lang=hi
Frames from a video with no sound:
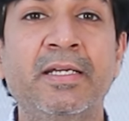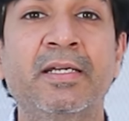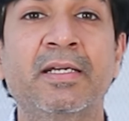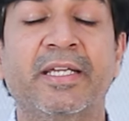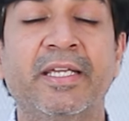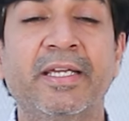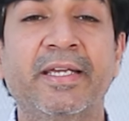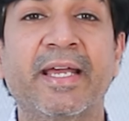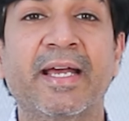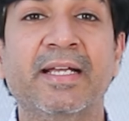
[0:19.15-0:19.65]

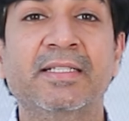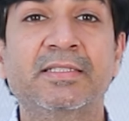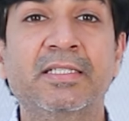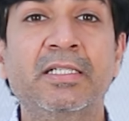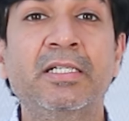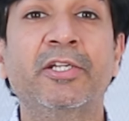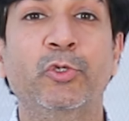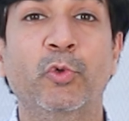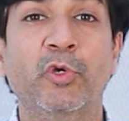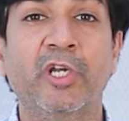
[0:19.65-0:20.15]
कि कैंसर
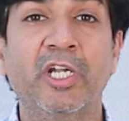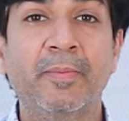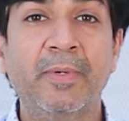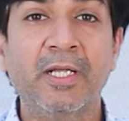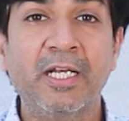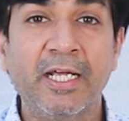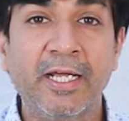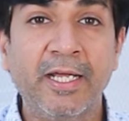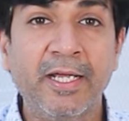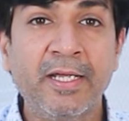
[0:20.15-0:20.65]
क्यूरेबल
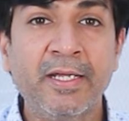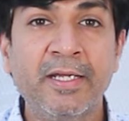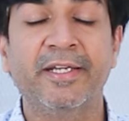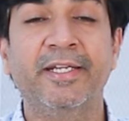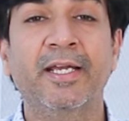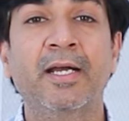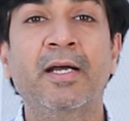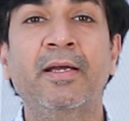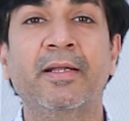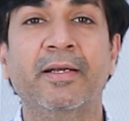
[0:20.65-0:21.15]
है
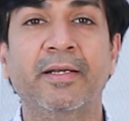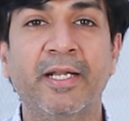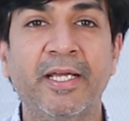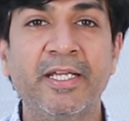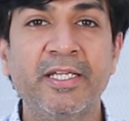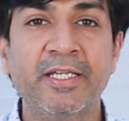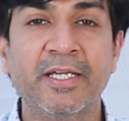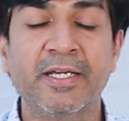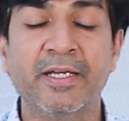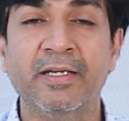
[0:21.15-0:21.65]
या नहीं
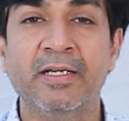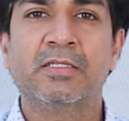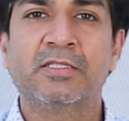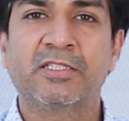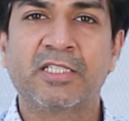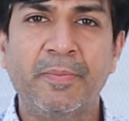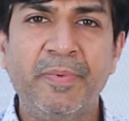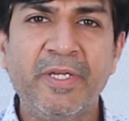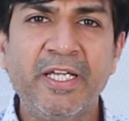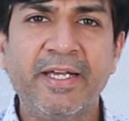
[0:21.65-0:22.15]
है
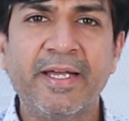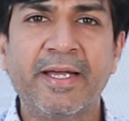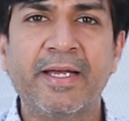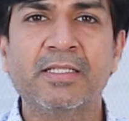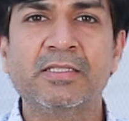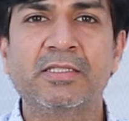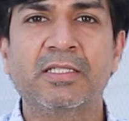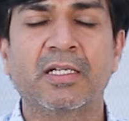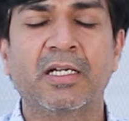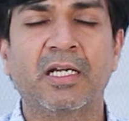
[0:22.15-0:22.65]
सभी
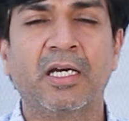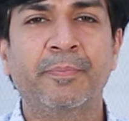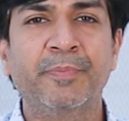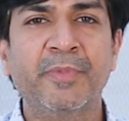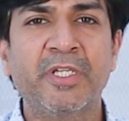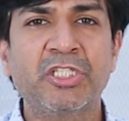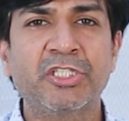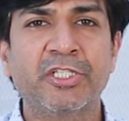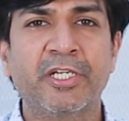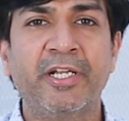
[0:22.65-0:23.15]
कैंसर अपने
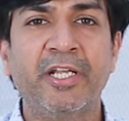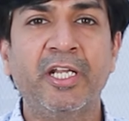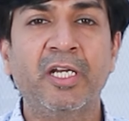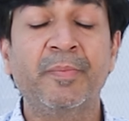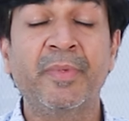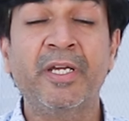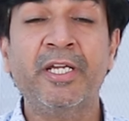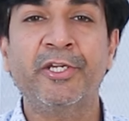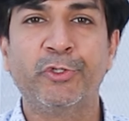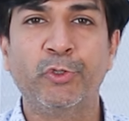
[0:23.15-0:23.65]
शरीर में